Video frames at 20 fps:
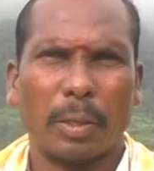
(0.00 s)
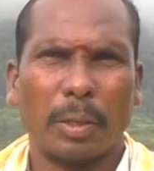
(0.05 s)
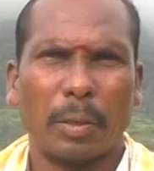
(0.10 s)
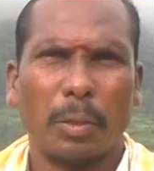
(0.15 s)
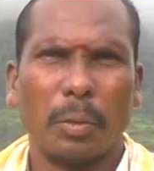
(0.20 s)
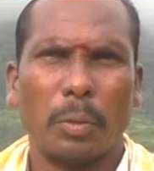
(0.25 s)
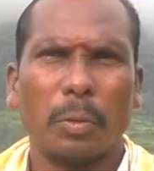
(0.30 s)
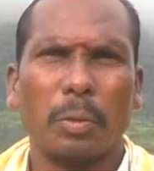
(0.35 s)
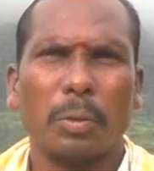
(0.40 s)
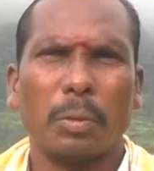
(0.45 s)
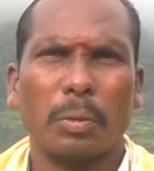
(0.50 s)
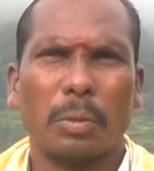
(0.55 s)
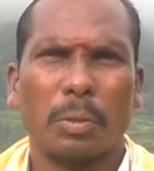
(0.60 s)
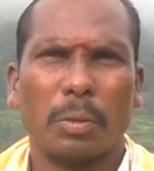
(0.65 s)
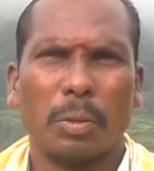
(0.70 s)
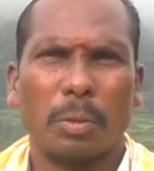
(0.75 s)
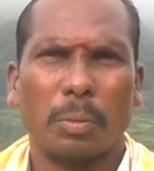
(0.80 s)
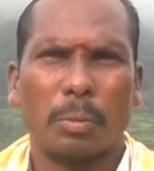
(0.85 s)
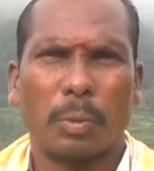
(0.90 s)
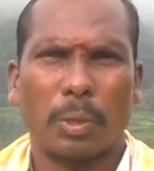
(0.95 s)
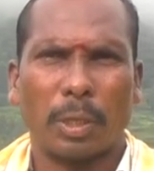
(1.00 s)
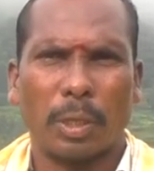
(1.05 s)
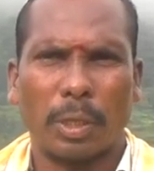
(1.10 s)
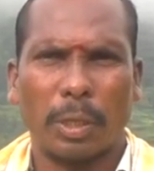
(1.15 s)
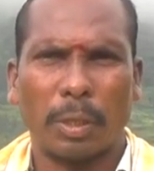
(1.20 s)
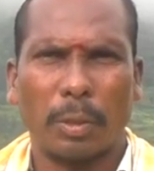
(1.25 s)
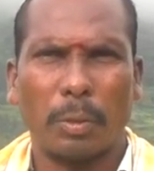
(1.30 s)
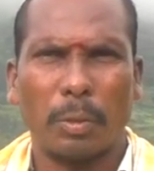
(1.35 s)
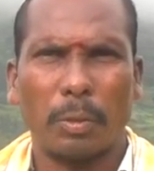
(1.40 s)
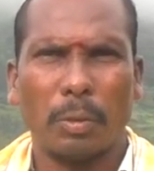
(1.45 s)
తెగుళ్ళు పొడ
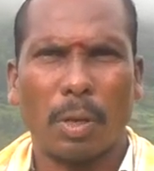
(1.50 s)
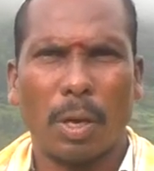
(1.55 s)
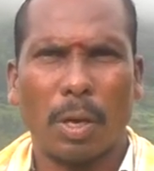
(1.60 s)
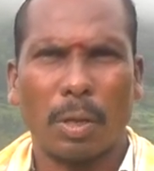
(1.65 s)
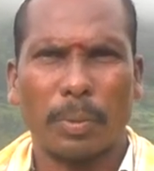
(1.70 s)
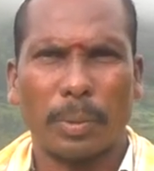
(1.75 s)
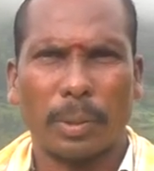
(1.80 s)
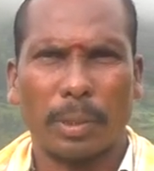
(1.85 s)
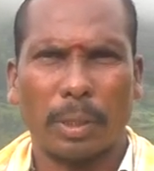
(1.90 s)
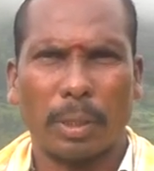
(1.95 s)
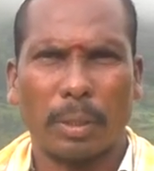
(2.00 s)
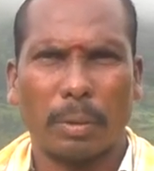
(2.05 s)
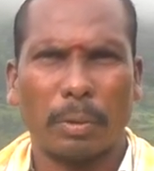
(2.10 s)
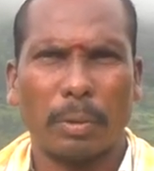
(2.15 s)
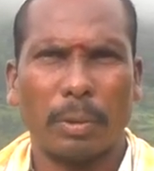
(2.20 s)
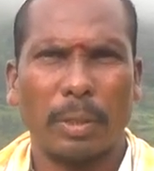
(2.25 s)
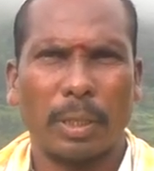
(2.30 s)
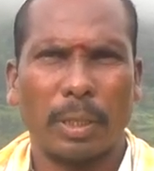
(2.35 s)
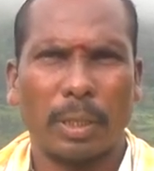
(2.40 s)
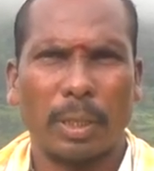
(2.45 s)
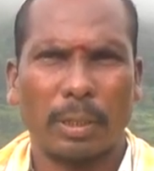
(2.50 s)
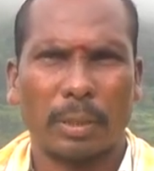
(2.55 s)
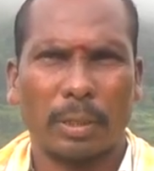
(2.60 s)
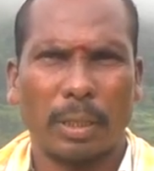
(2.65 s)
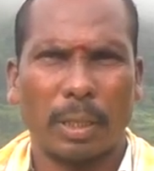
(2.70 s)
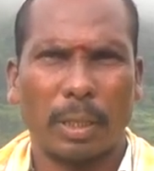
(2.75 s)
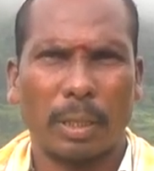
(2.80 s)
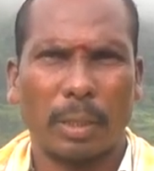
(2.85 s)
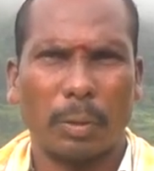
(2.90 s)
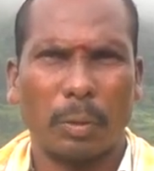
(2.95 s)
తెగుళ్ళు ఆకుమచ్చ తెగుళ్ళు ఇంకా
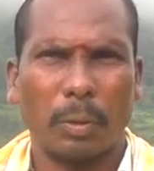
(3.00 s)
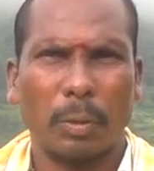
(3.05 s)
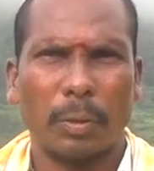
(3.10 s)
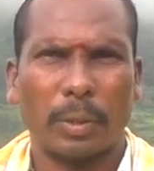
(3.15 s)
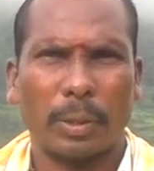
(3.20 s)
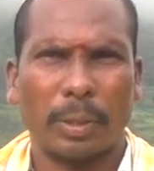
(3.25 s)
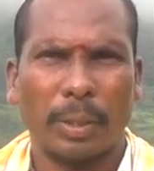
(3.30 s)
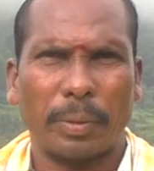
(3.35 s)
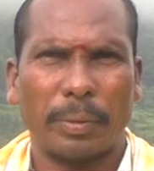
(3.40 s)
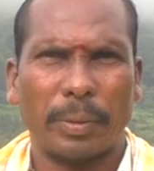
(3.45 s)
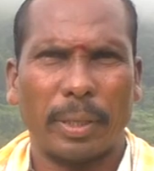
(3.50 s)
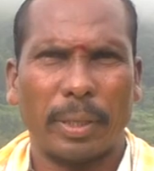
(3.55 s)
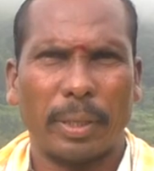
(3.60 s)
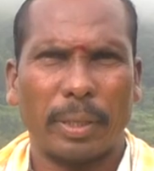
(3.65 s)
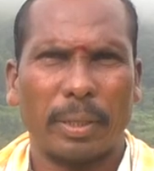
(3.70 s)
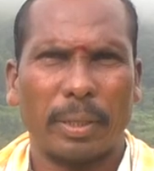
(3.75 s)
చాలా తెగుళ్ళు వచ్చేవి